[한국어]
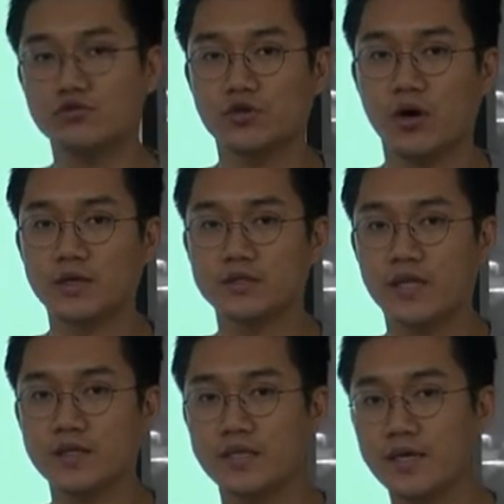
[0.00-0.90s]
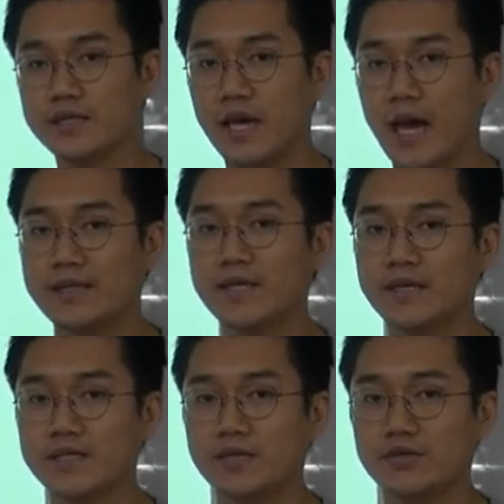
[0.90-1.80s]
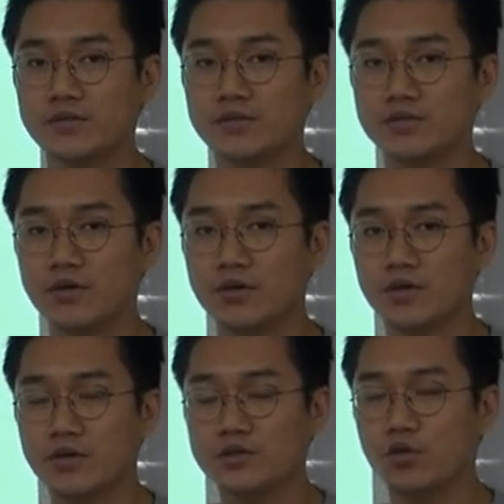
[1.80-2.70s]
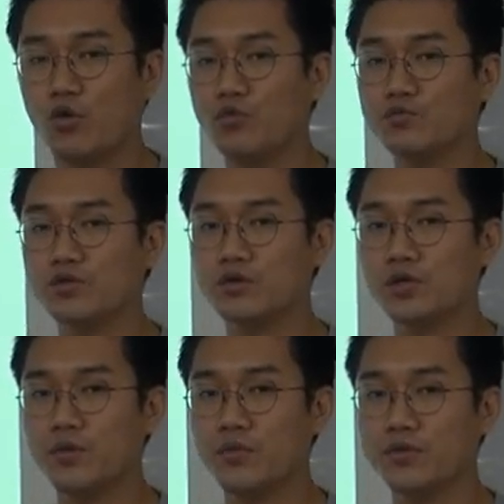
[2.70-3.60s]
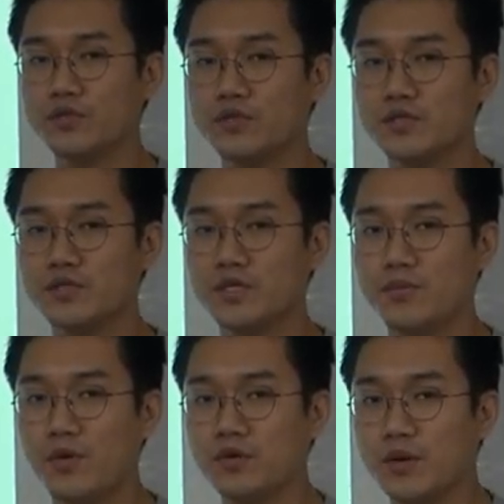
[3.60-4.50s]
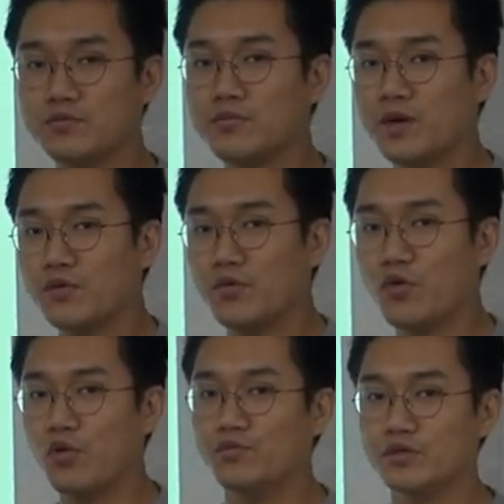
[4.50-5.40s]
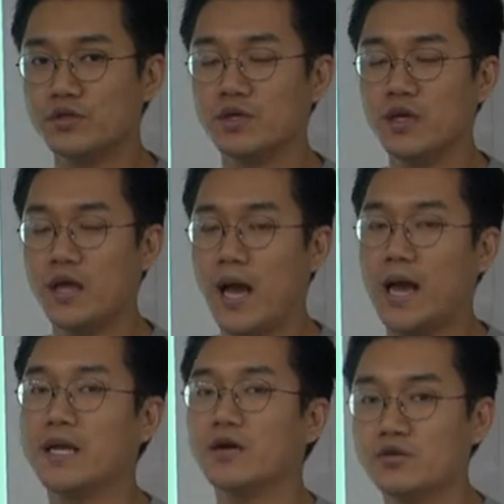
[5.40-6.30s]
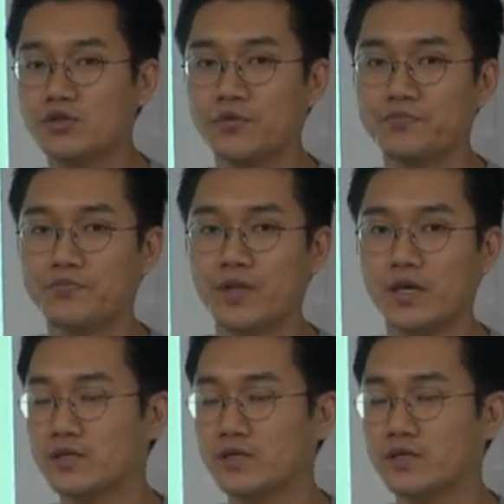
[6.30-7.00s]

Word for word: 구성하는데 생각이 안 나게 되는 것이죠 그래서 공부를 어떻게 보면은 이제 뭐 나쁜 말로 공부를 안 한 거죠 예